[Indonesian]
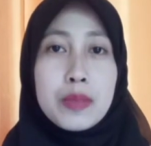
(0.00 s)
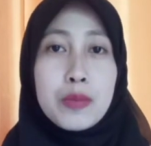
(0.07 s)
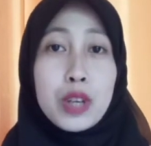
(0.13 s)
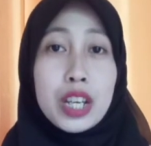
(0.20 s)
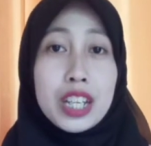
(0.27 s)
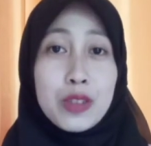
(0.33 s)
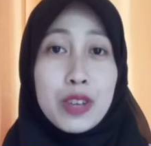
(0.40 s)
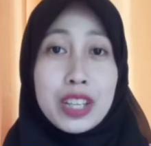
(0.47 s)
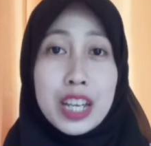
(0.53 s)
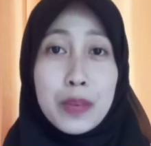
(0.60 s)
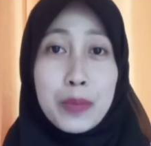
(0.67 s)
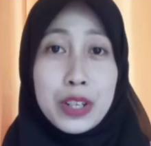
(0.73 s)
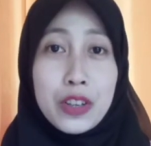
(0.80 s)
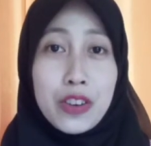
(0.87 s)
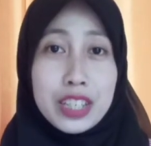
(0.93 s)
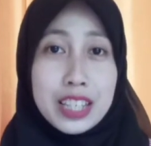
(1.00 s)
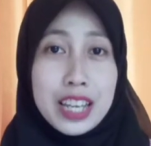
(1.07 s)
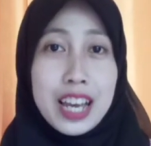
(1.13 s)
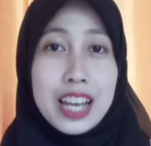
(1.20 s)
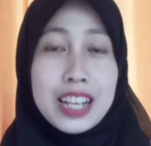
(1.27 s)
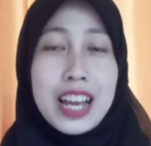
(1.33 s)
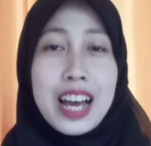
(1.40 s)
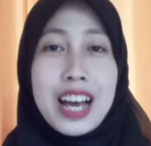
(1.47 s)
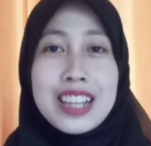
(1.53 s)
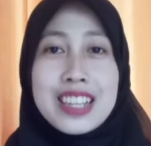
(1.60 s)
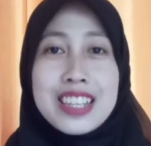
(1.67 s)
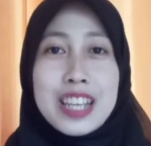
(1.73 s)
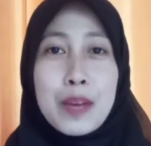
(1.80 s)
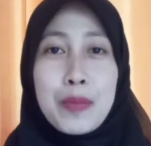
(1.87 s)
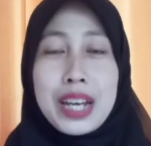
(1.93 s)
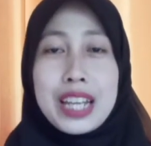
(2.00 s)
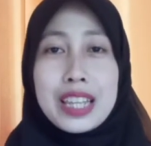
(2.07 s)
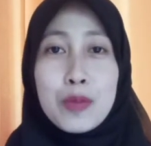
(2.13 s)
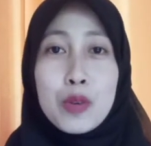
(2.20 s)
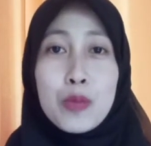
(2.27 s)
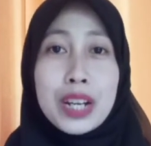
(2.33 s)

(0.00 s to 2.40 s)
mungkin itu aja videonya dan sampai ketemu